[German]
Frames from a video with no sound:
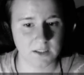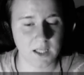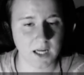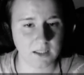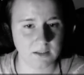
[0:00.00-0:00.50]

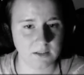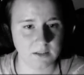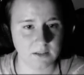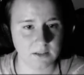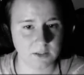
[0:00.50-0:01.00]
Nein!
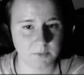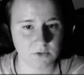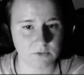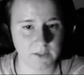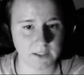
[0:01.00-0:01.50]
Ich bin
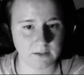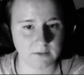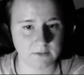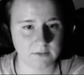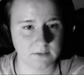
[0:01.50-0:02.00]
so weit.
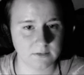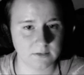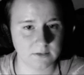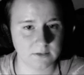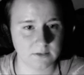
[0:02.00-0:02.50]

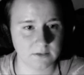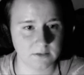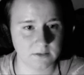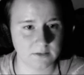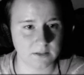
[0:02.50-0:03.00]

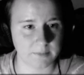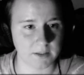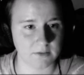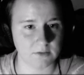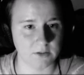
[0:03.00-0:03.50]

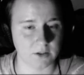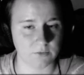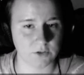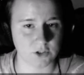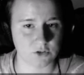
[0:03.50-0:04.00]
Aber, oh, er
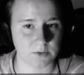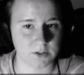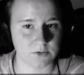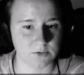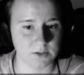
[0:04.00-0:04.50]
kommt wirklich
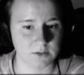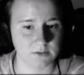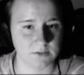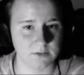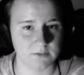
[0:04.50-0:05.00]
straight zu dir.
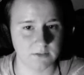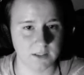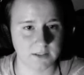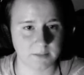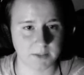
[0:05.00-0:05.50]

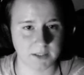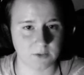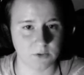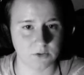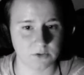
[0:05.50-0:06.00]
Ich habe ihn
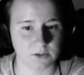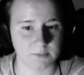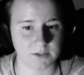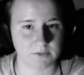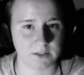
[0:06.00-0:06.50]
gerade hören können,
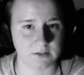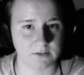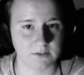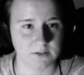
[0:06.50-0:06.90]
aber er ist weiter